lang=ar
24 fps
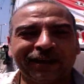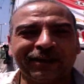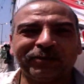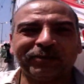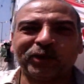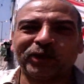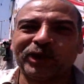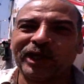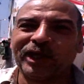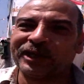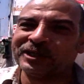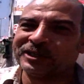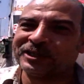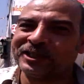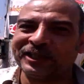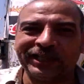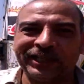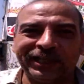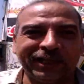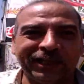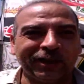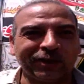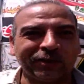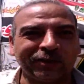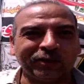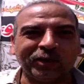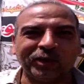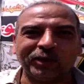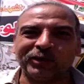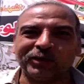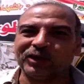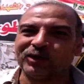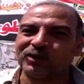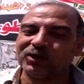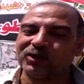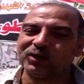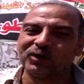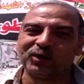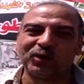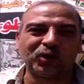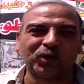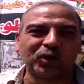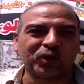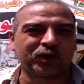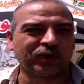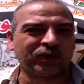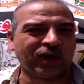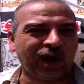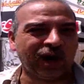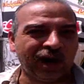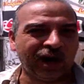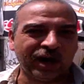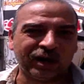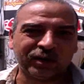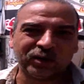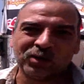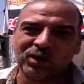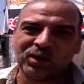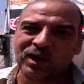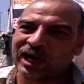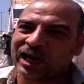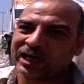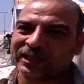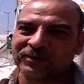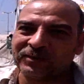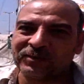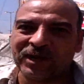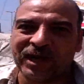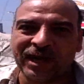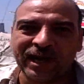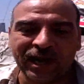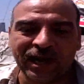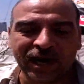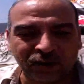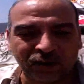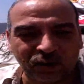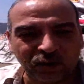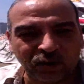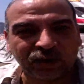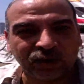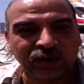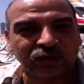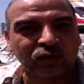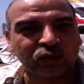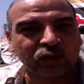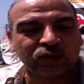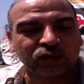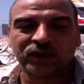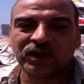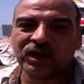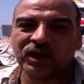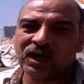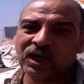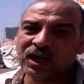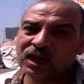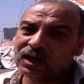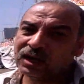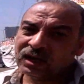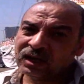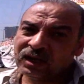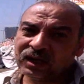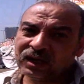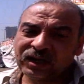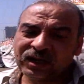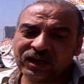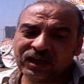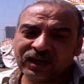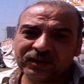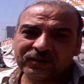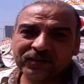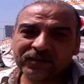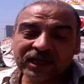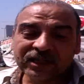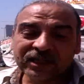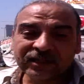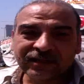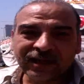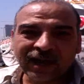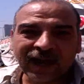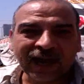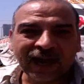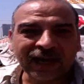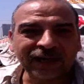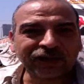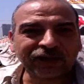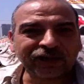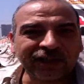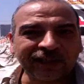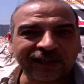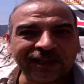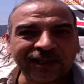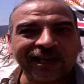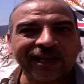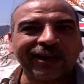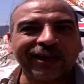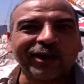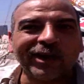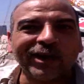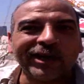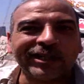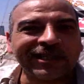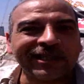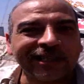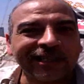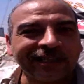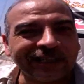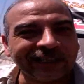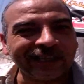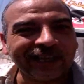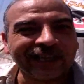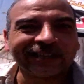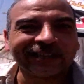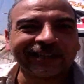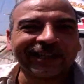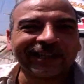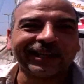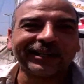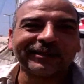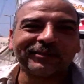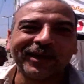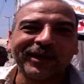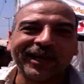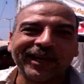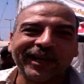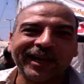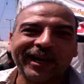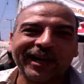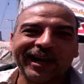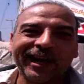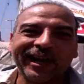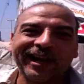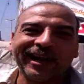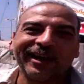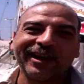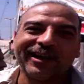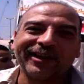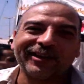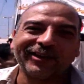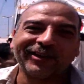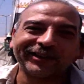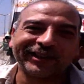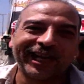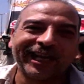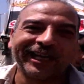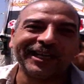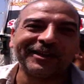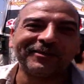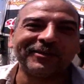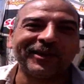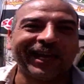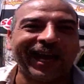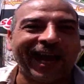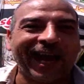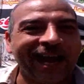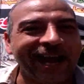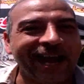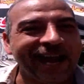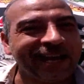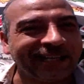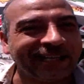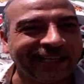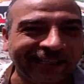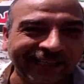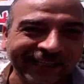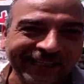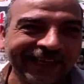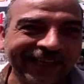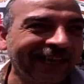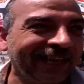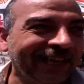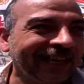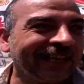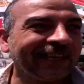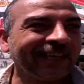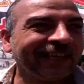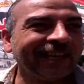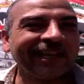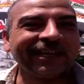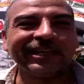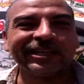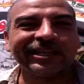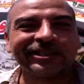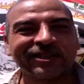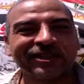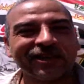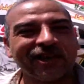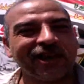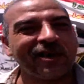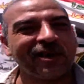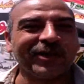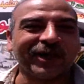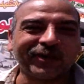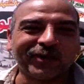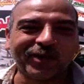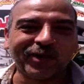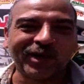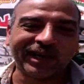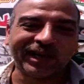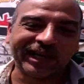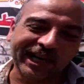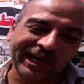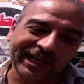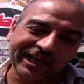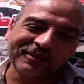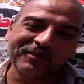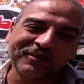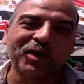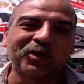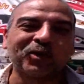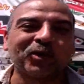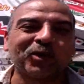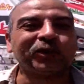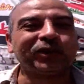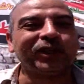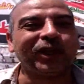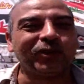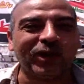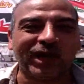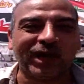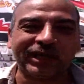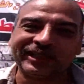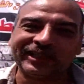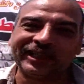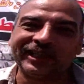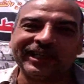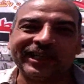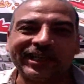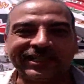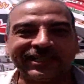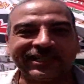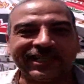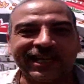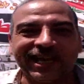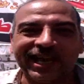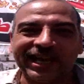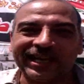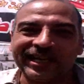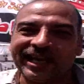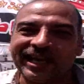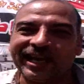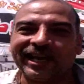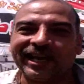للمدرسين وسهر ووجع دماغ و... ما يصحش كده يا وزير يا تربية وتعليم العالي يا اللي سابق ولا اللي موجود دلوقتي اللي لسه